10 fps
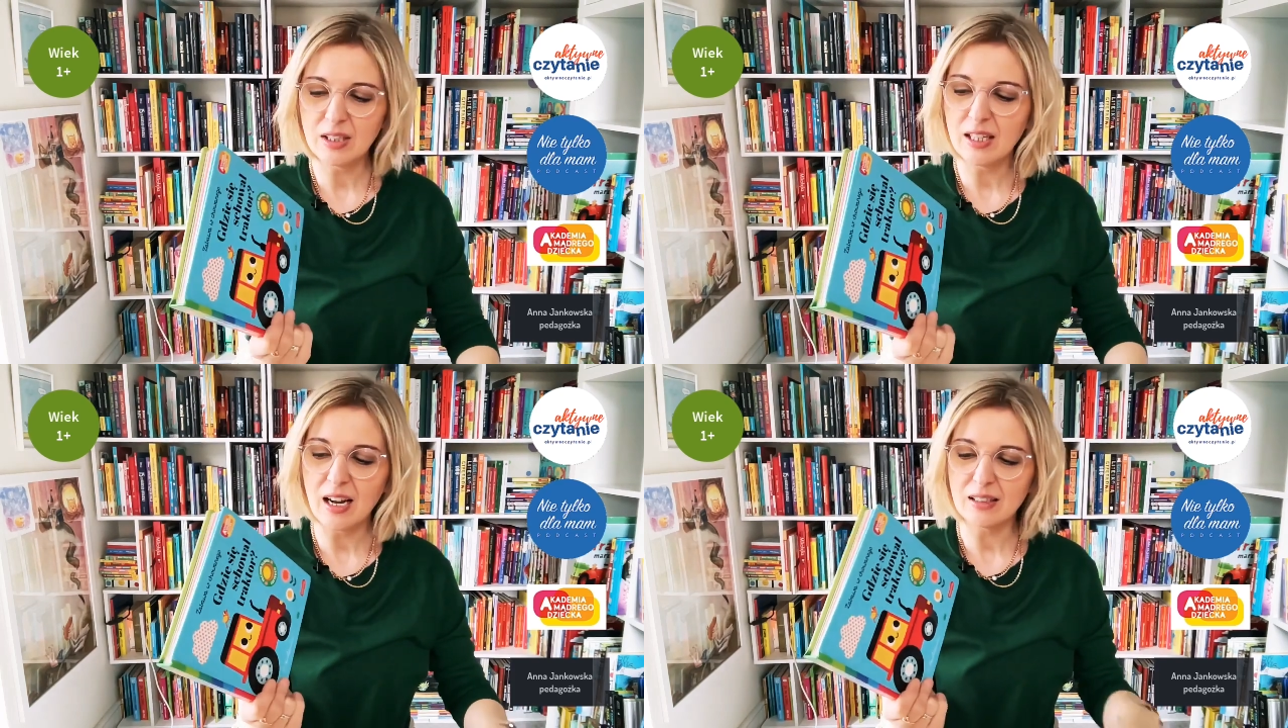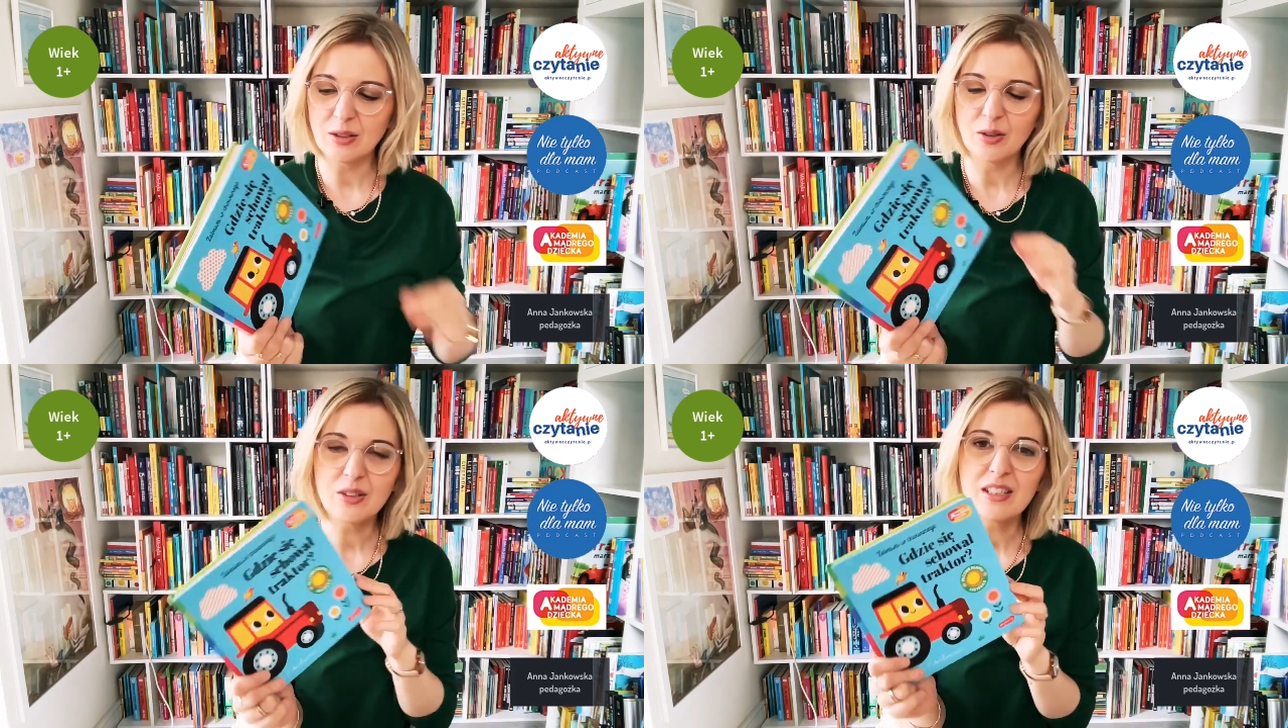
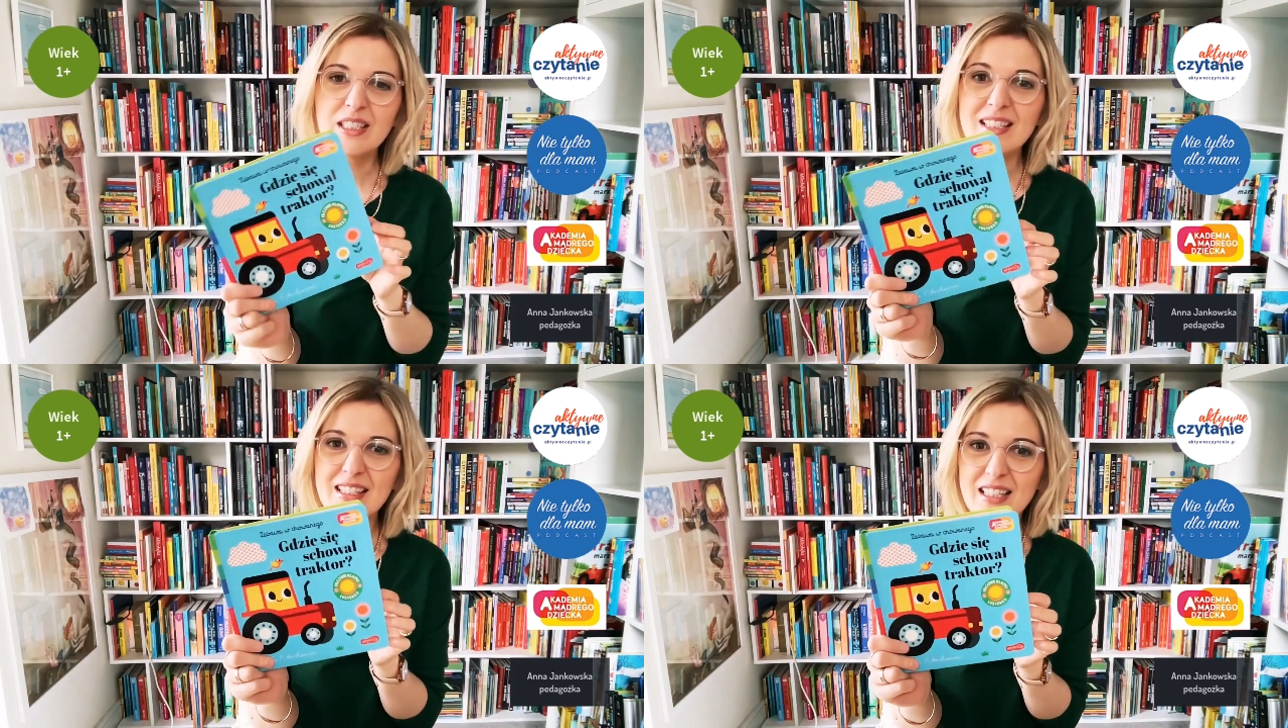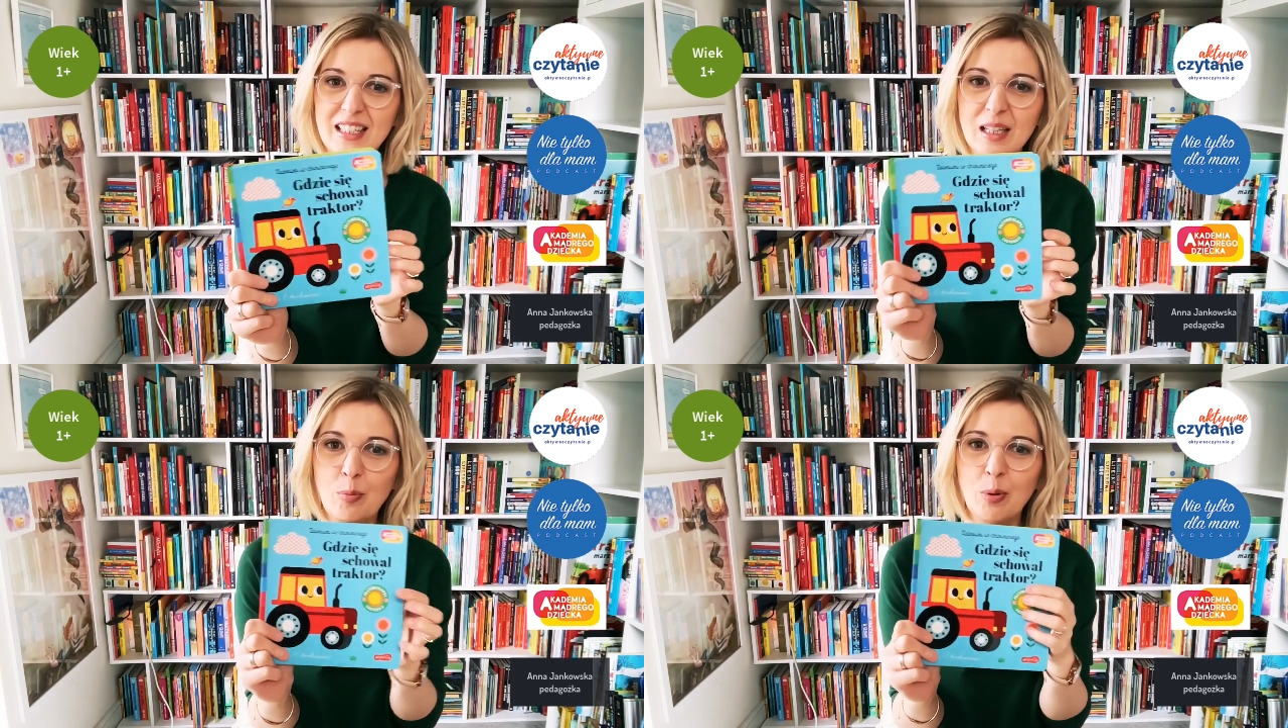traktor i
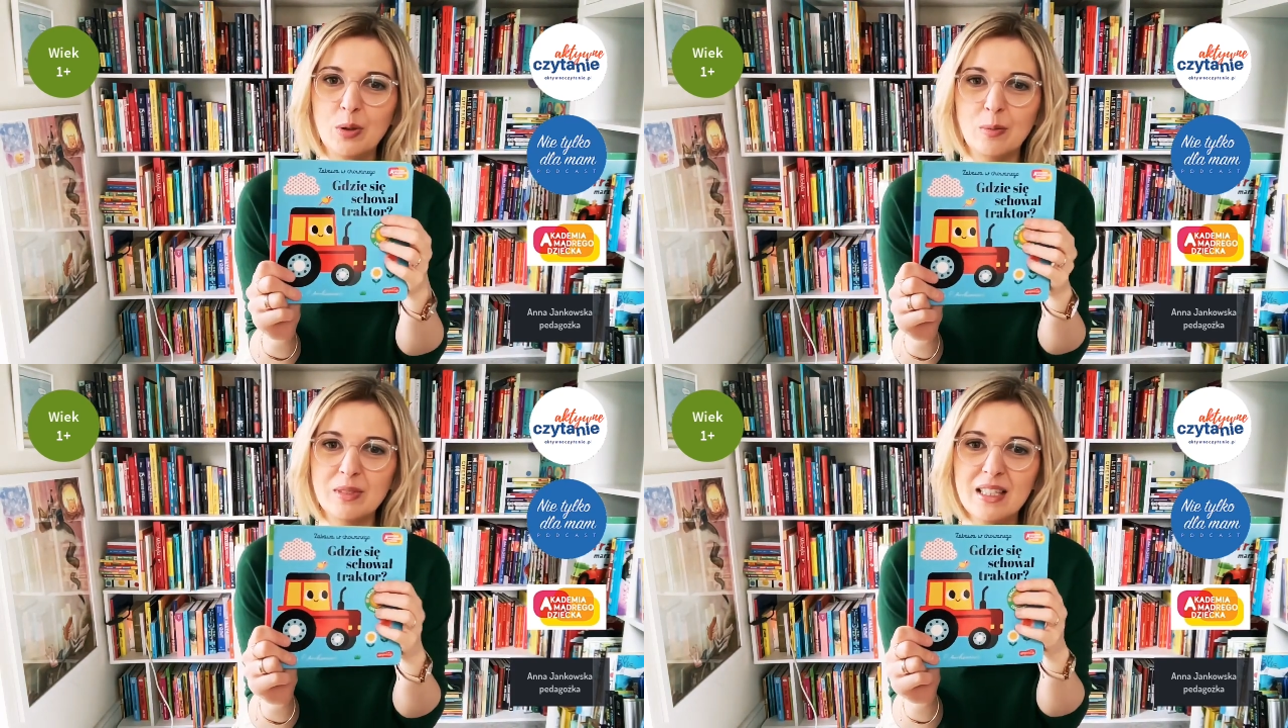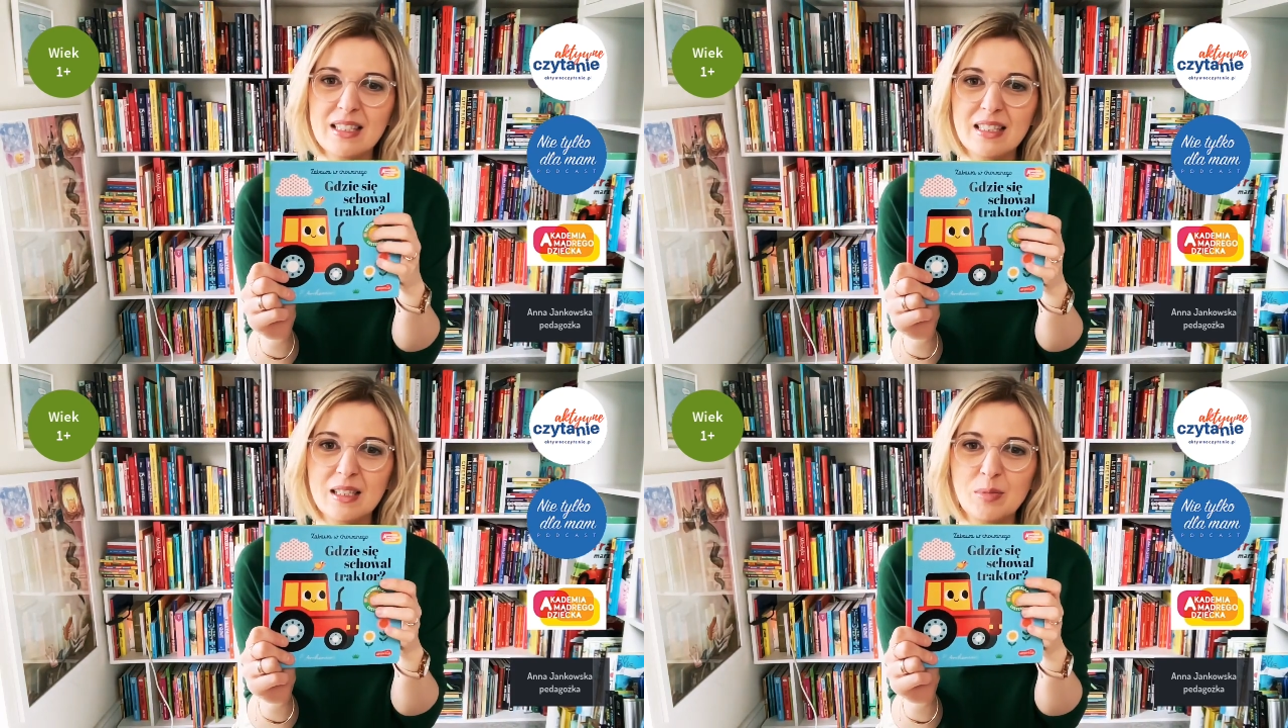zasada podobna
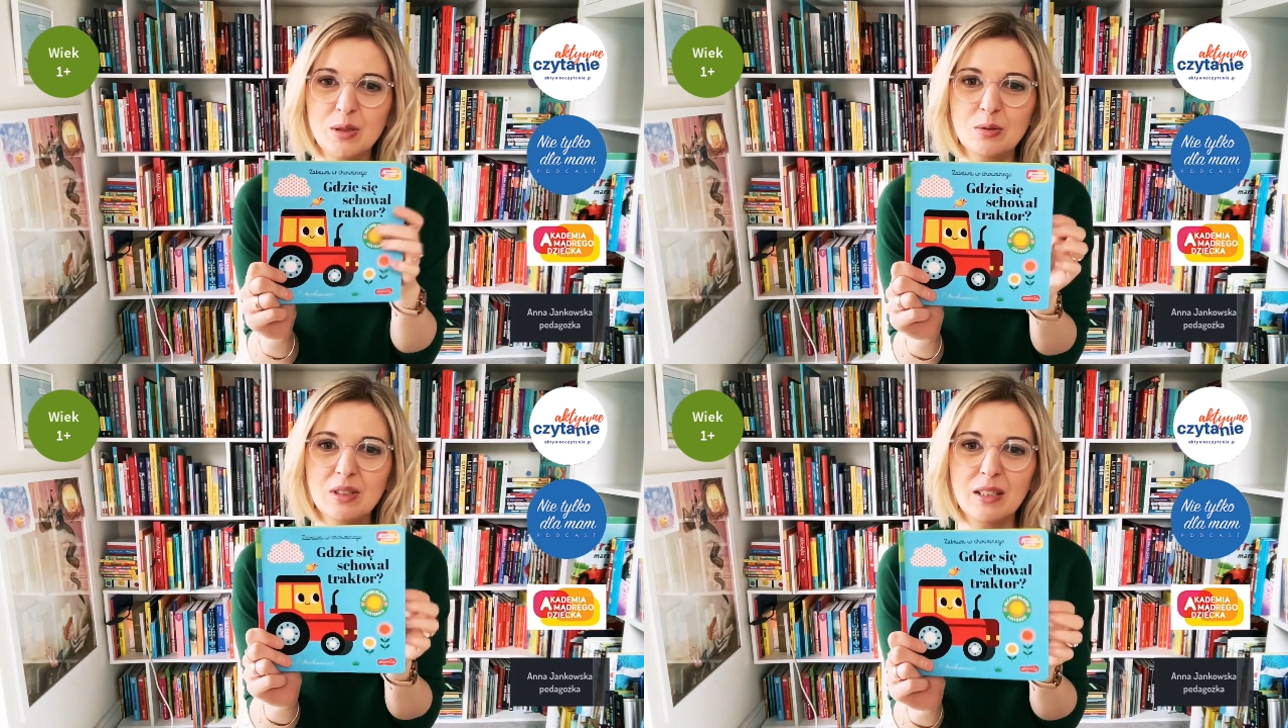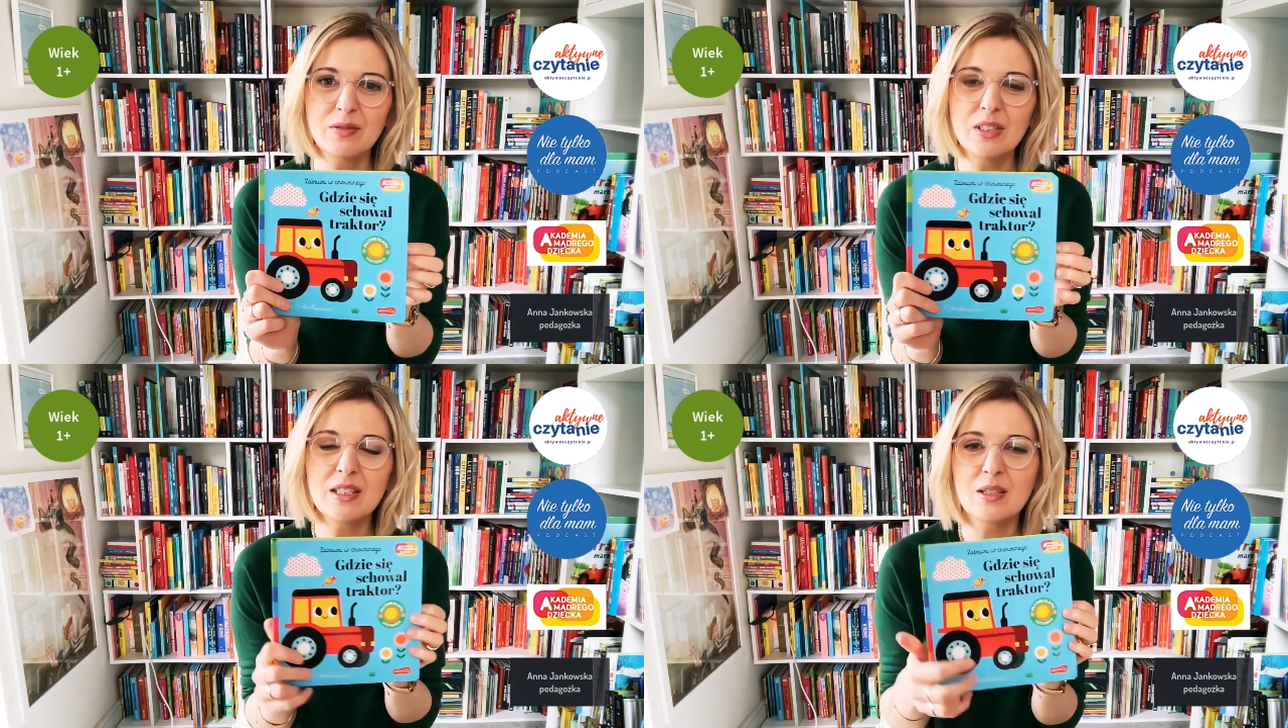z tymi tutaj
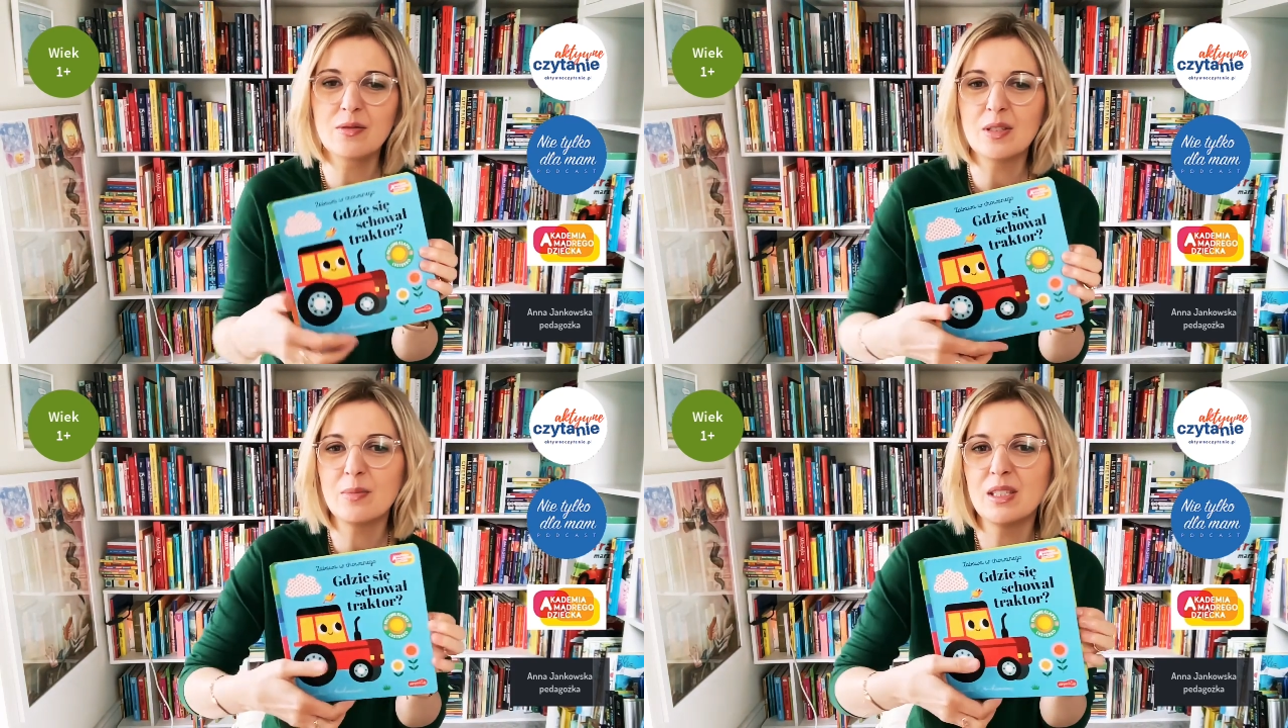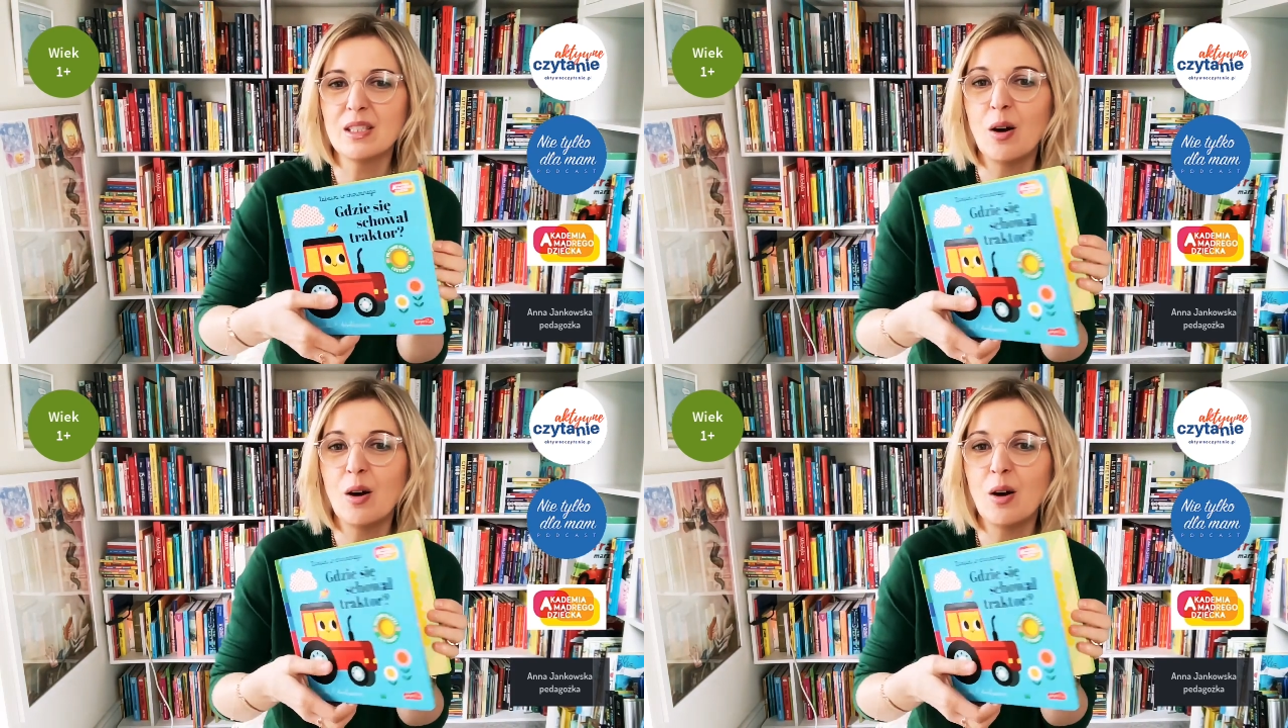filcowymi